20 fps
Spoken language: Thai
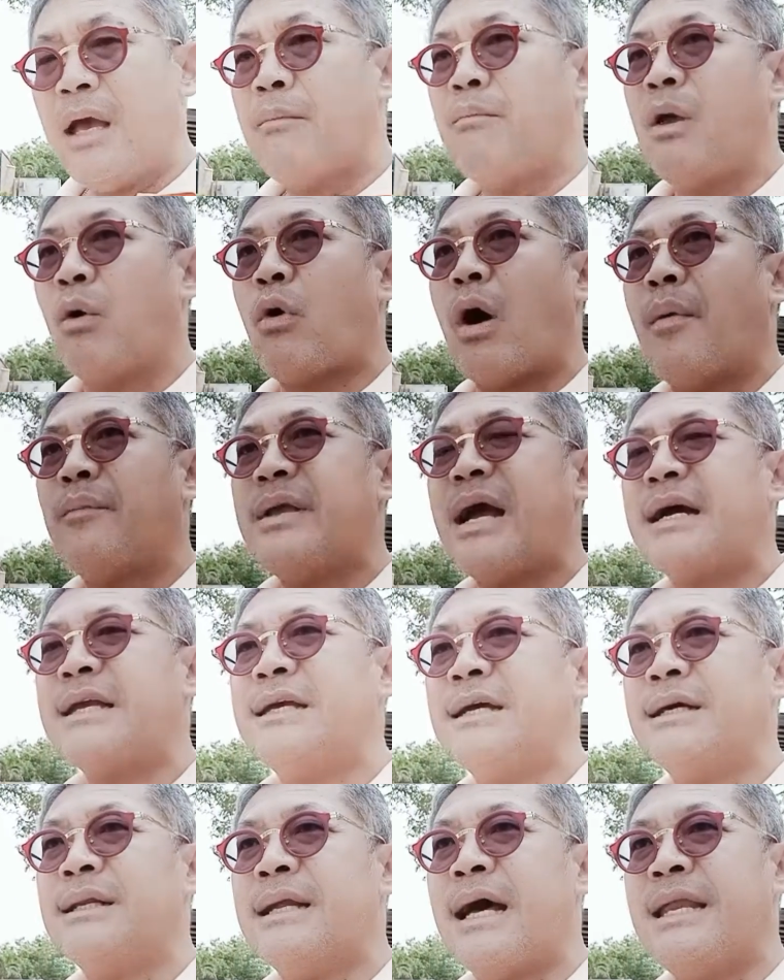มีความยั่ง
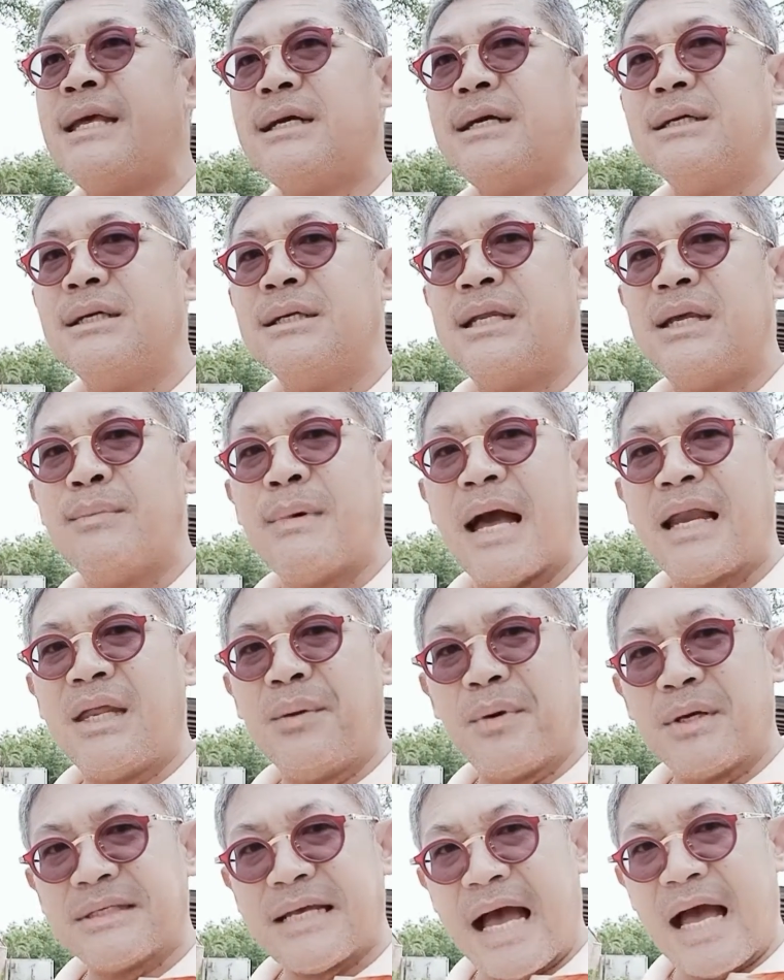ยืน อันนี้คือทีมงานที่
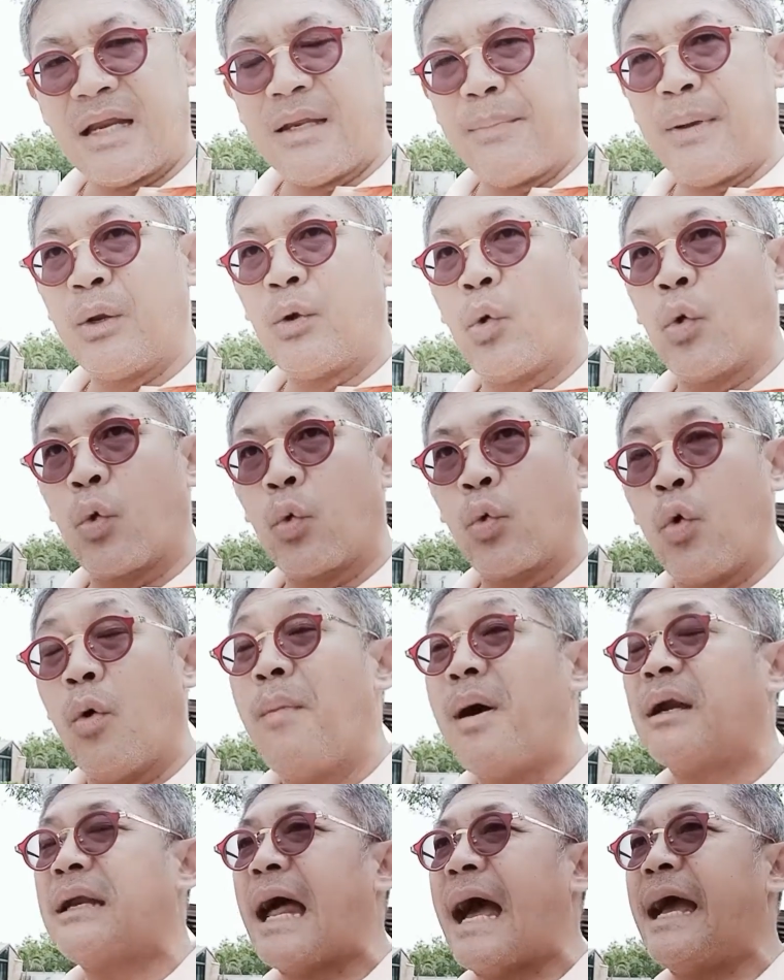ปรึกษาที่เป็นกูรูของ
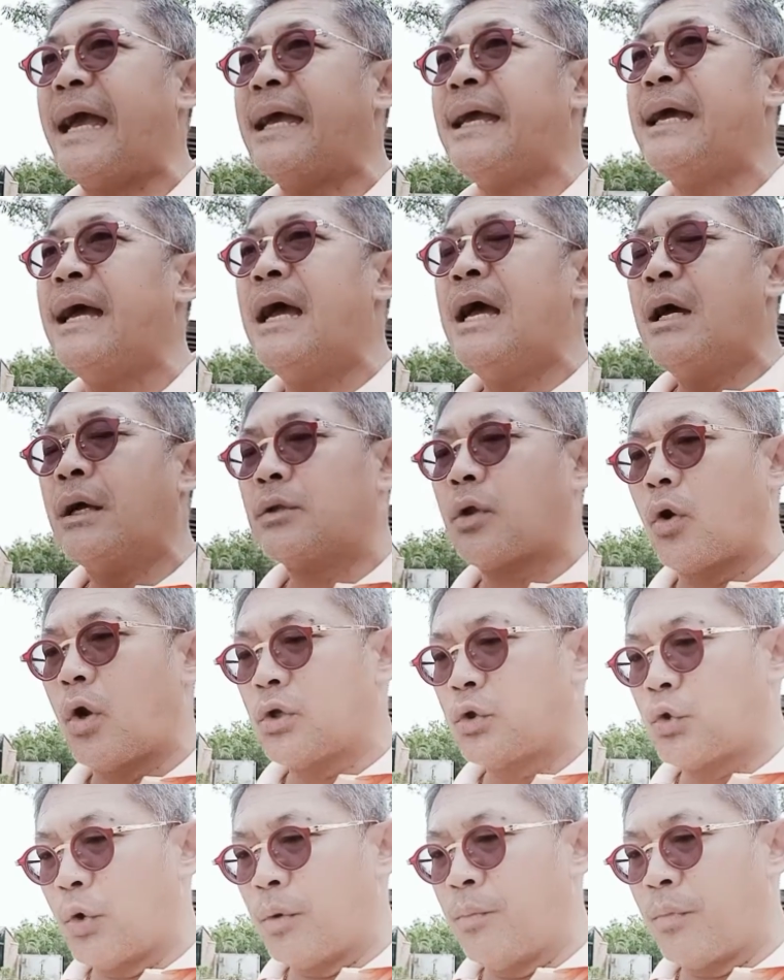เมืองไทยตลอด
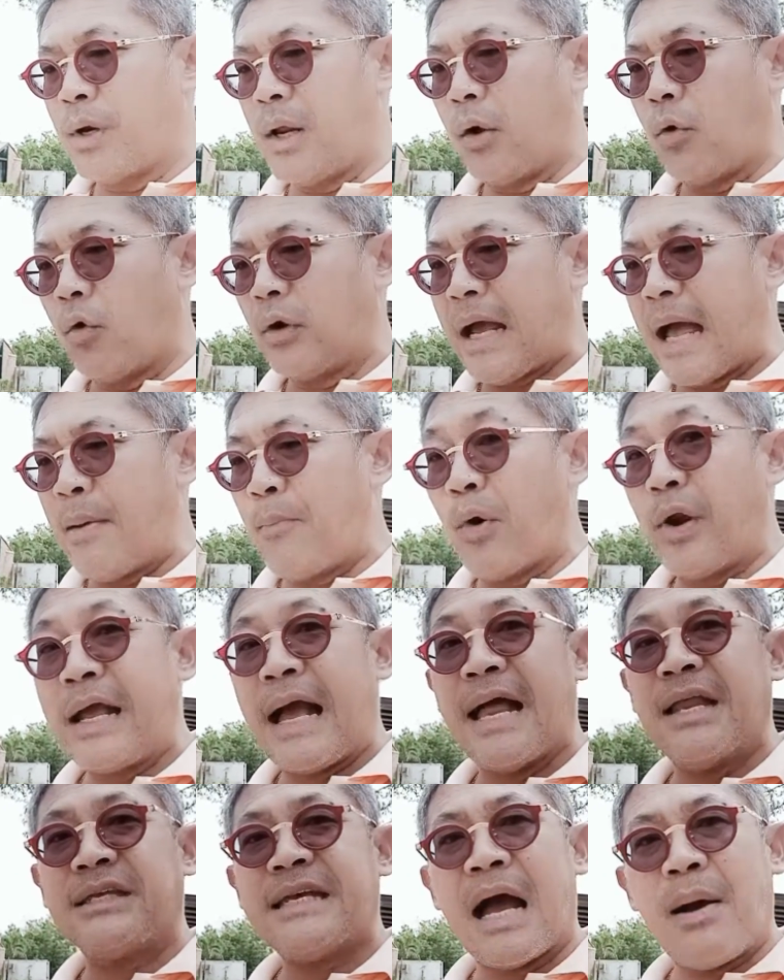จนเรื่องของการบริ
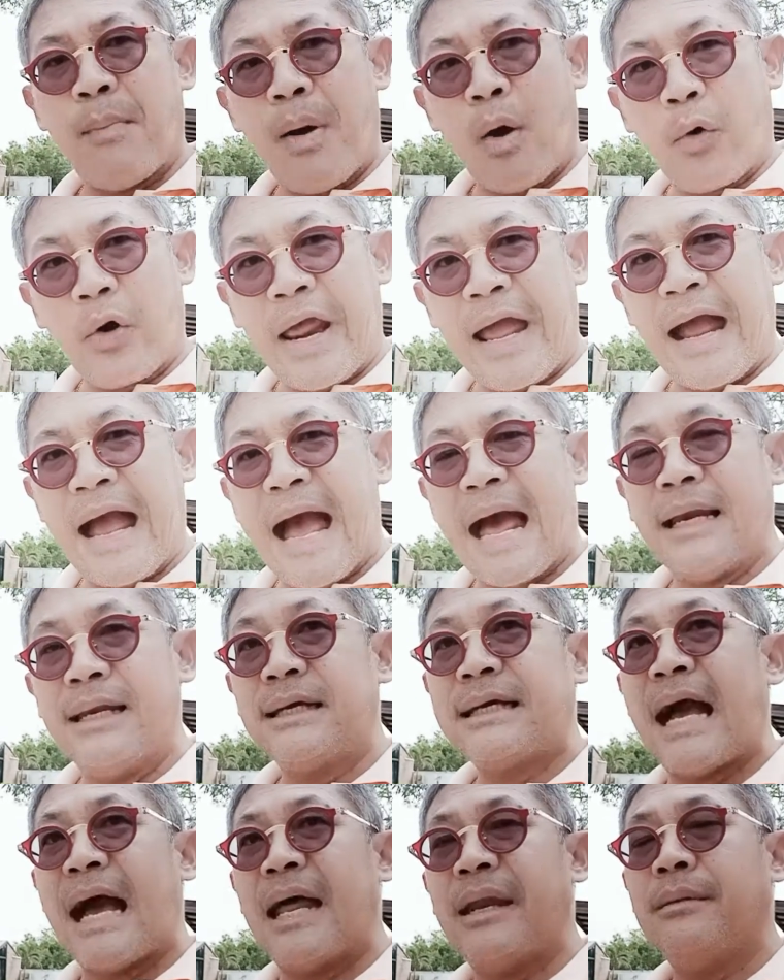การจ้างเหมาแรงงาน หรื
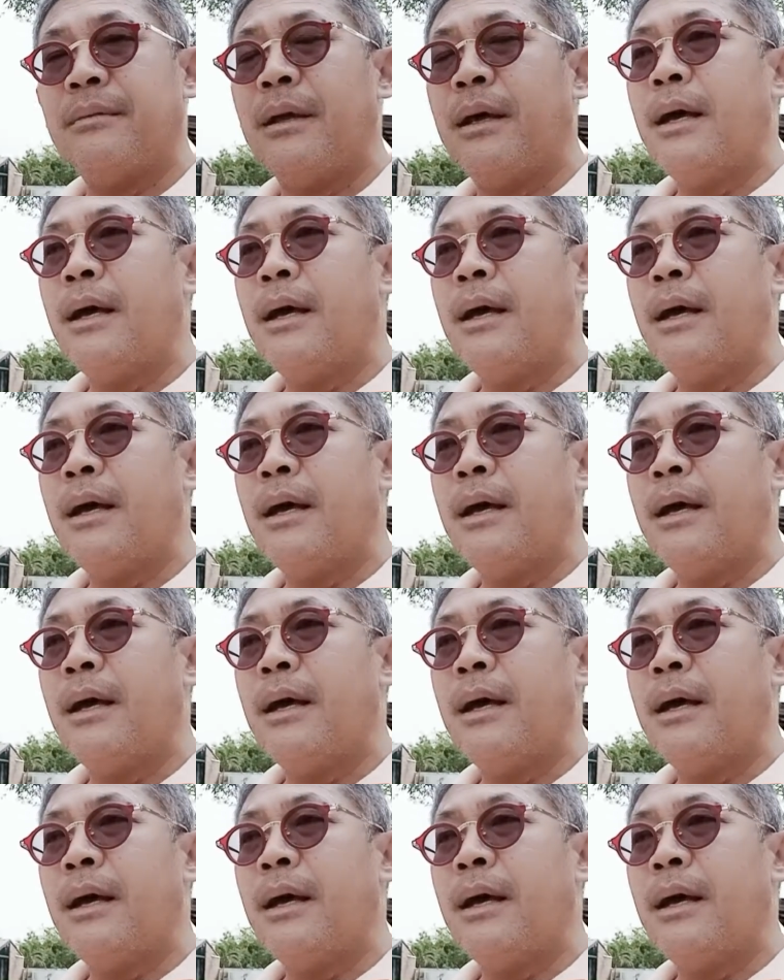อการ